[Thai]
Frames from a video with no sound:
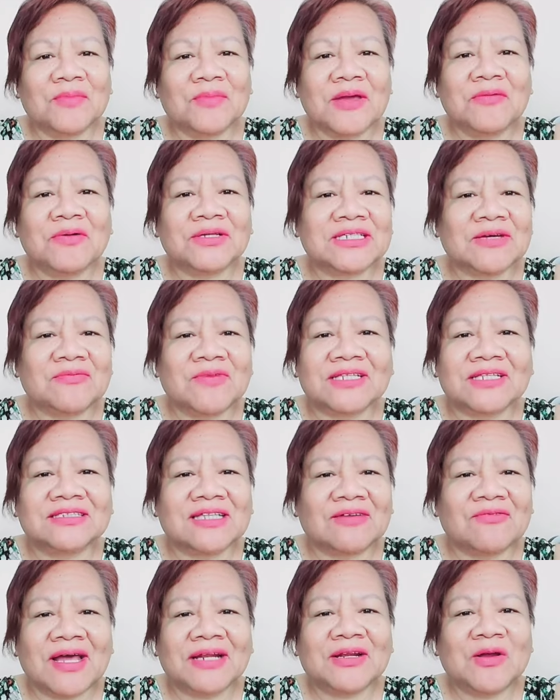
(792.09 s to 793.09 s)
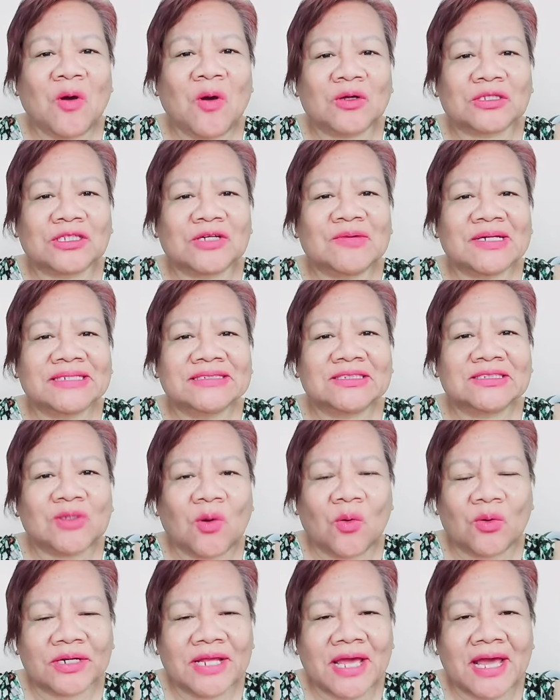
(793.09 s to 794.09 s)
ไม่ว่าจะวันตะวันออกตะวันต
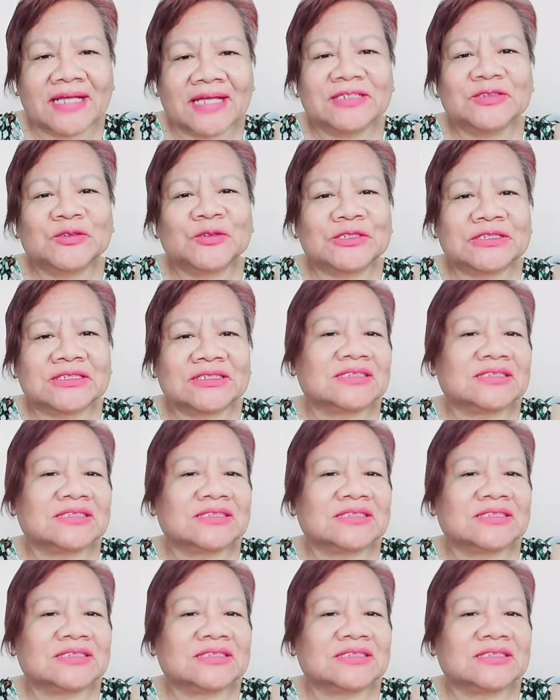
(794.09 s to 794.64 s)
กเนี่ยอยู่